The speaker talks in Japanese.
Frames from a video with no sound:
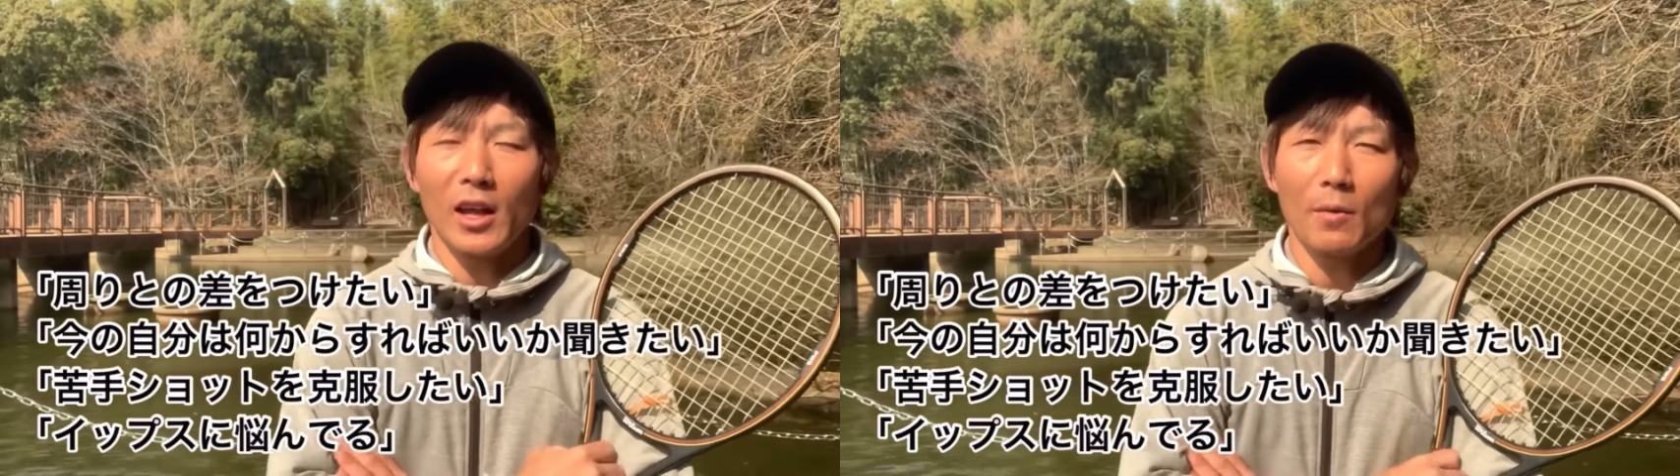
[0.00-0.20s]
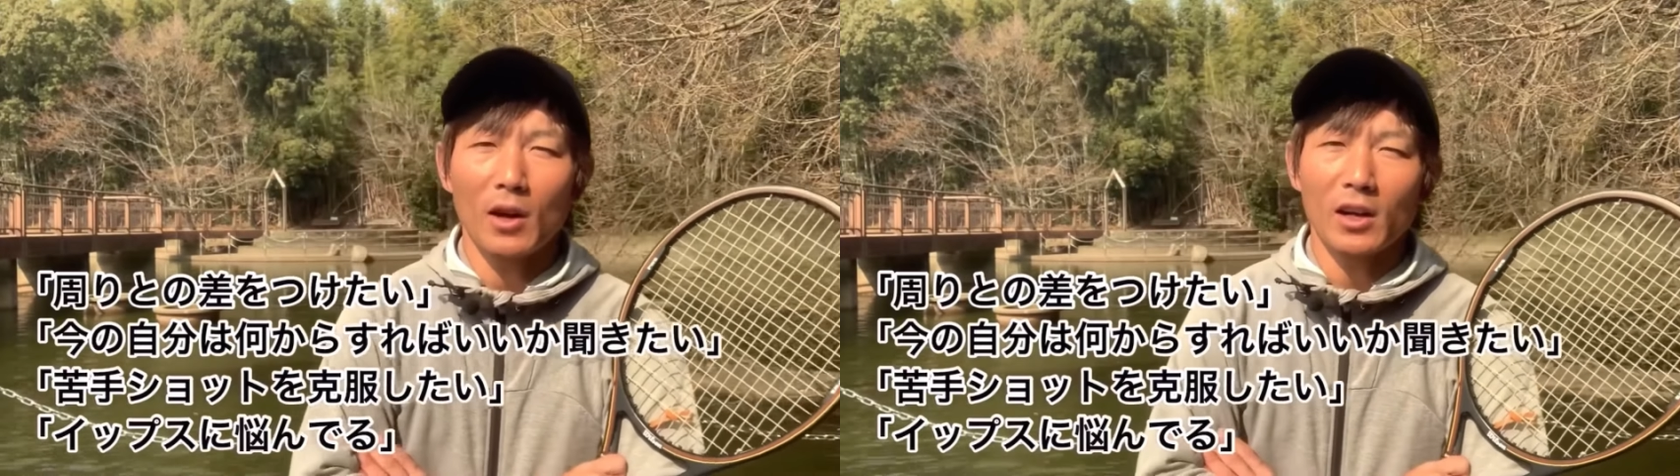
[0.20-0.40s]

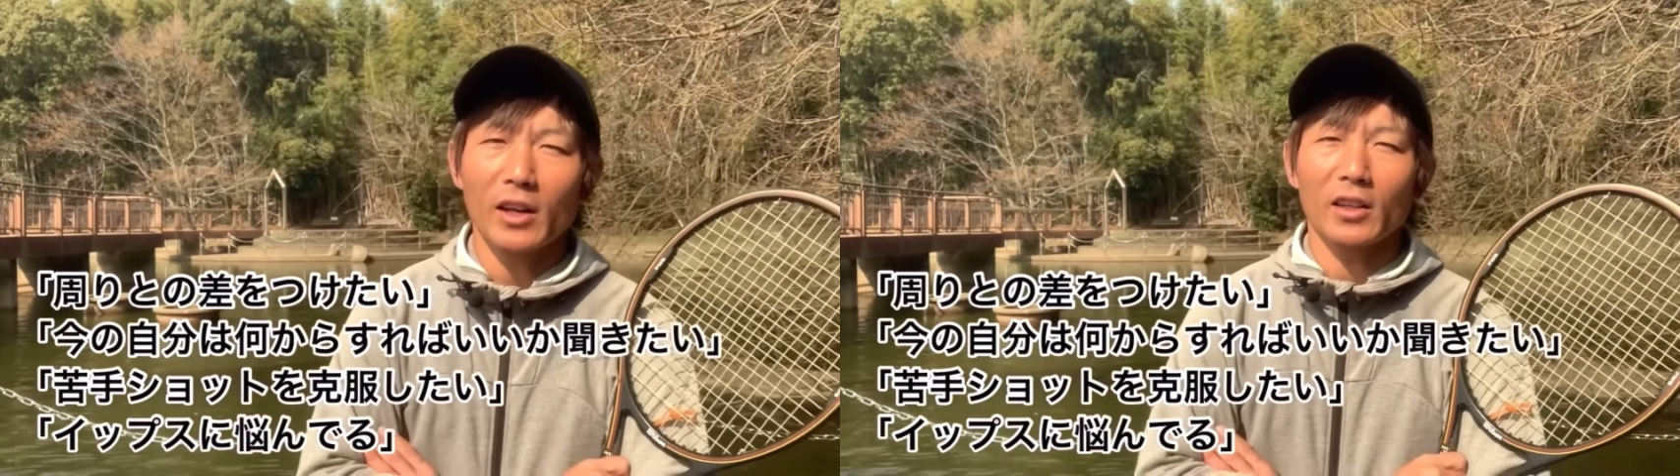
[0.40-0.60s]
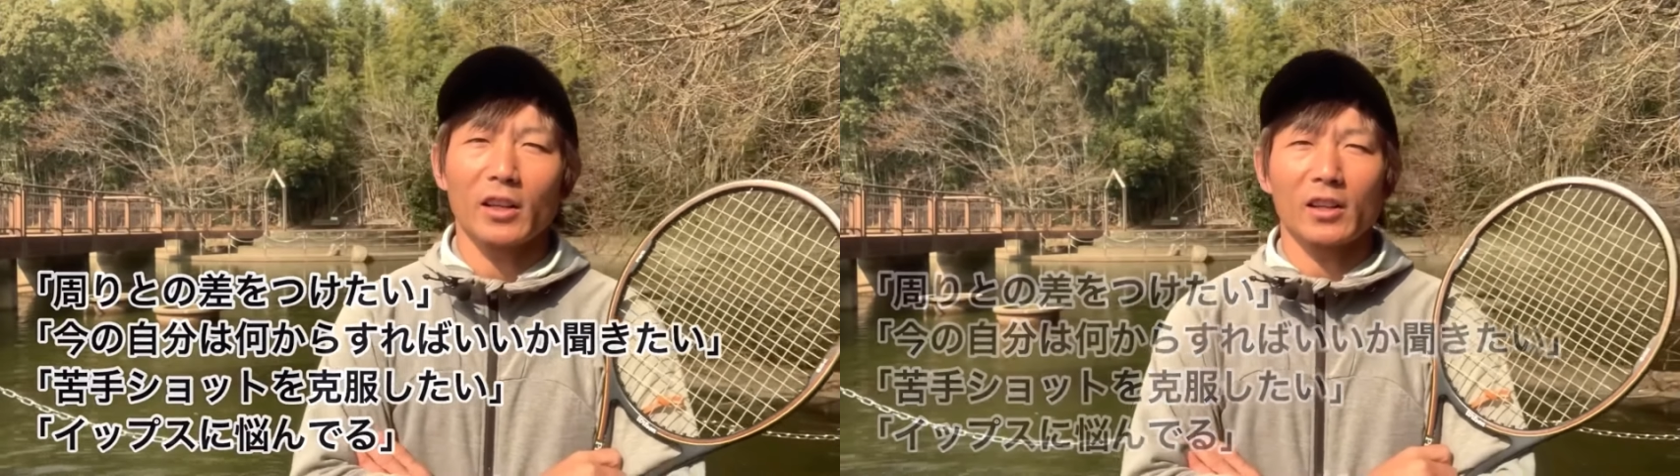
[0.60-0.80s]
えー、わか
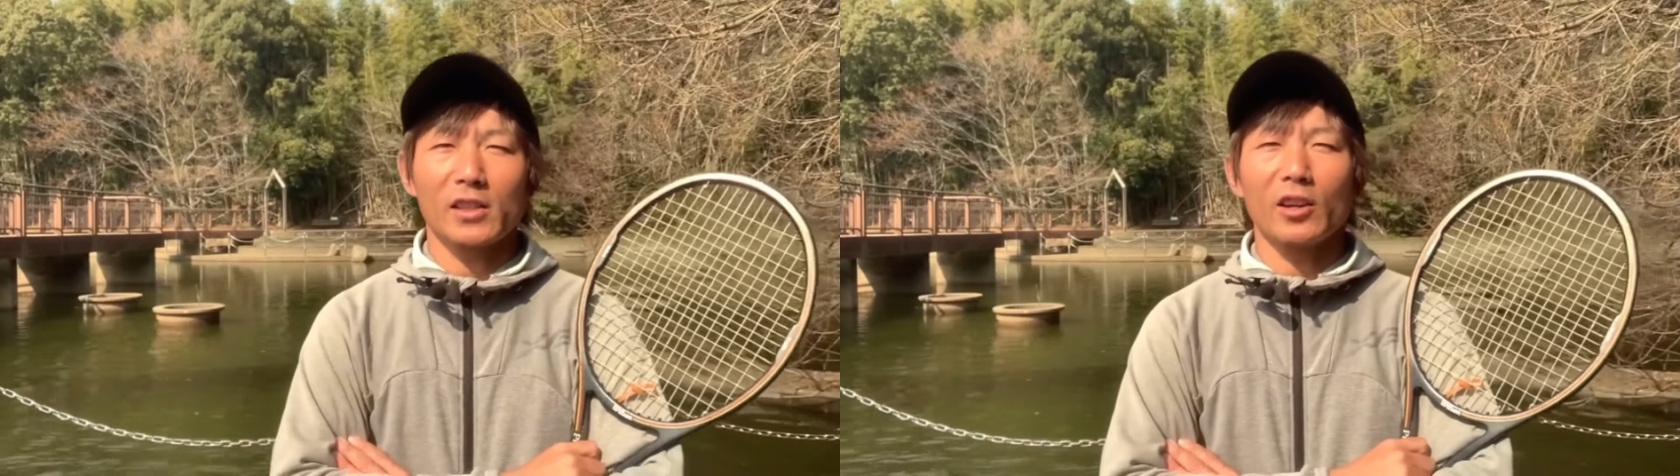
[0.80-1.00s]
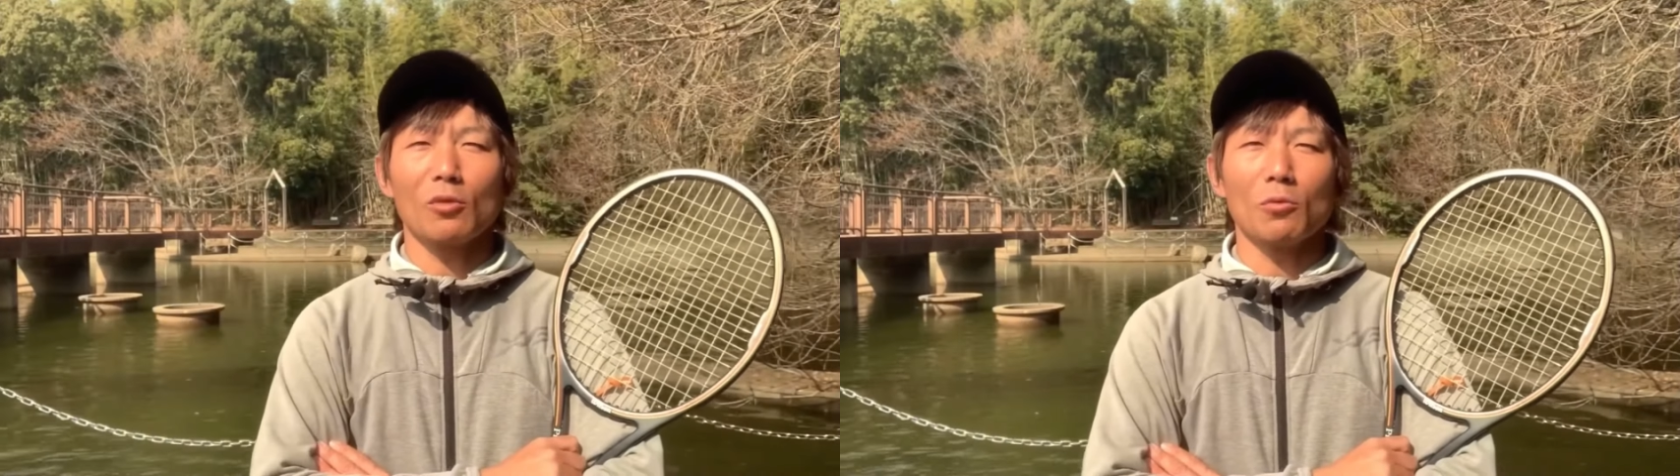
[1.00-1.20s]
んない方た
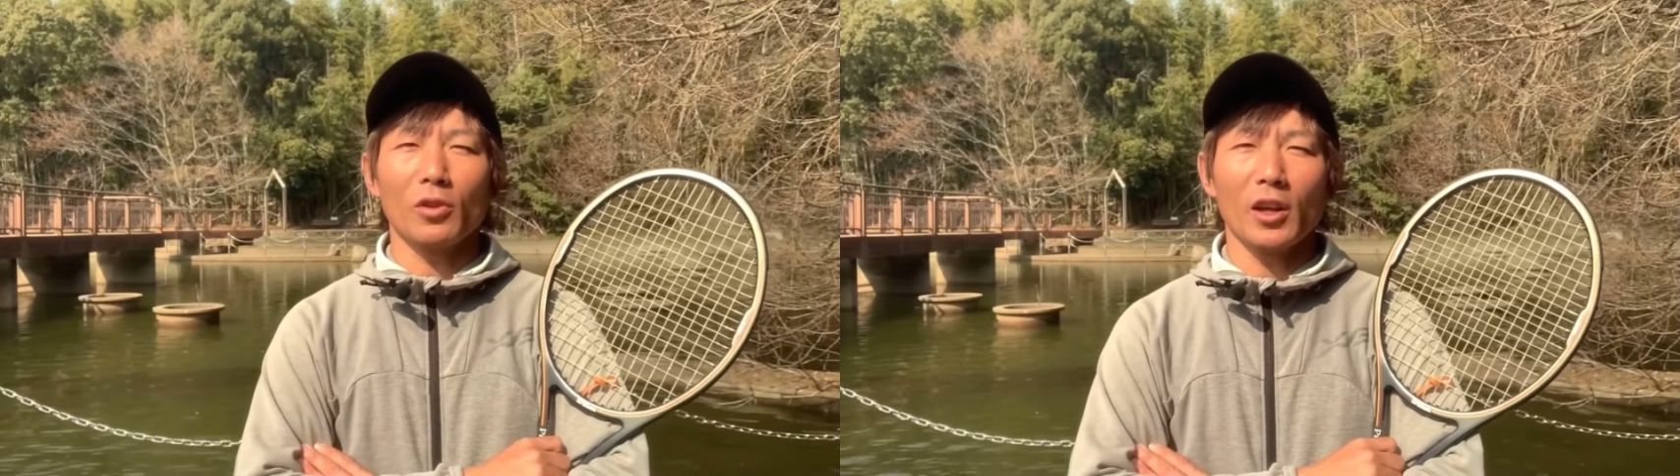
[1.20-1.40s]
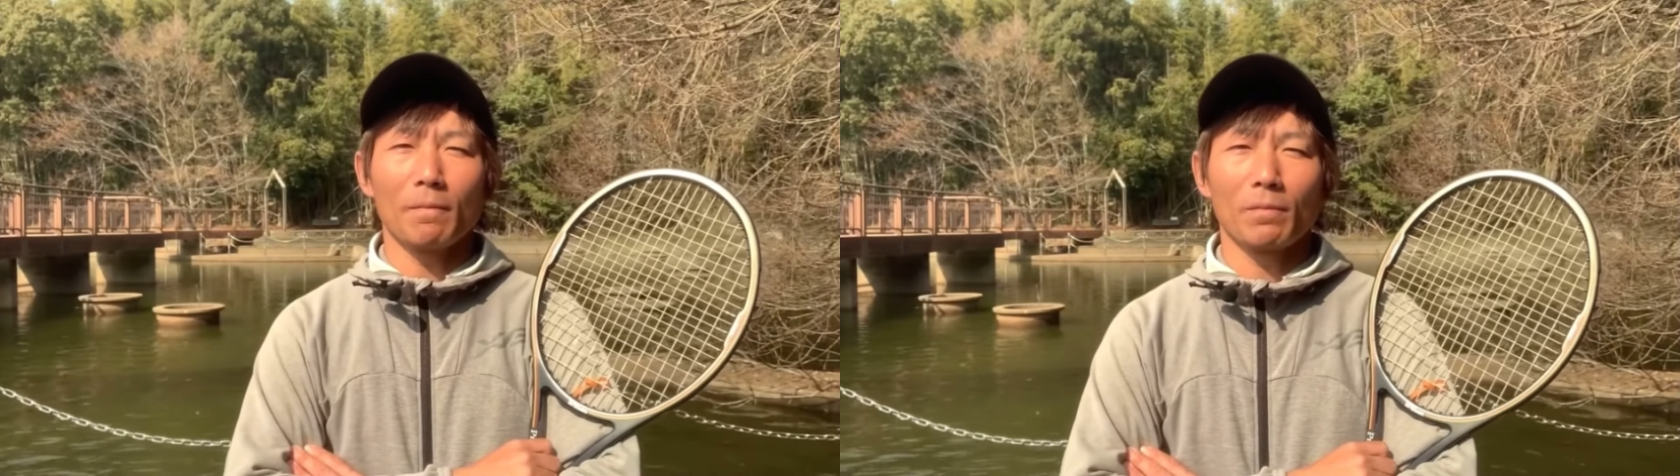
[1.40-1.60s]
くさんいると
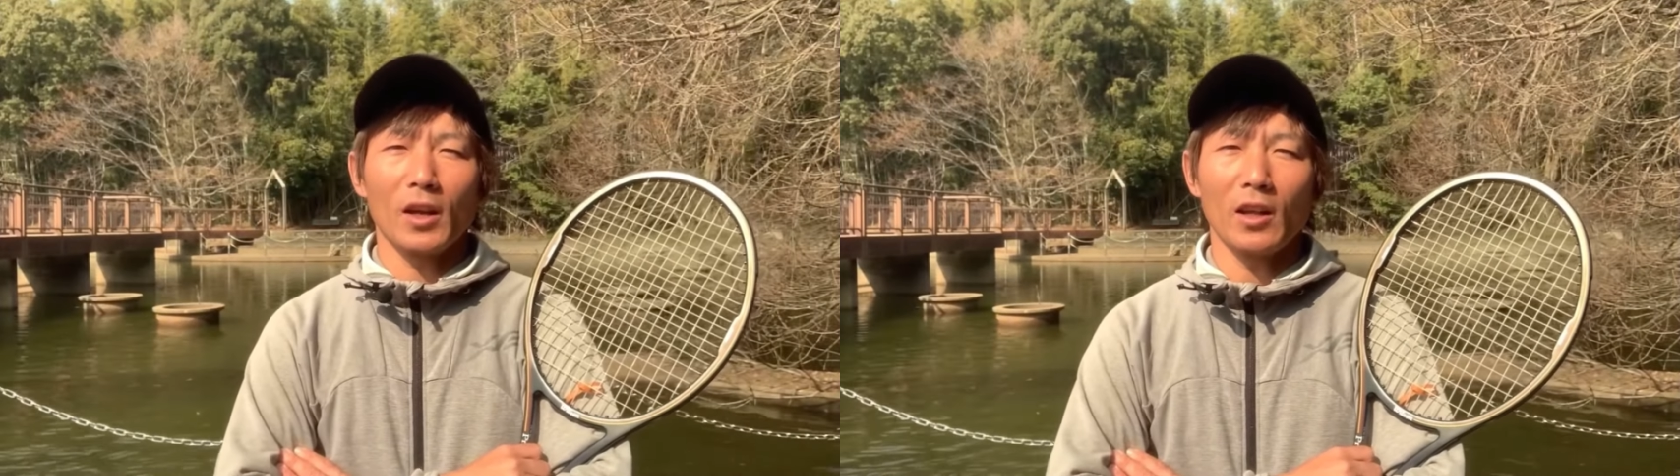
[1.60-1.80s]
思うんで、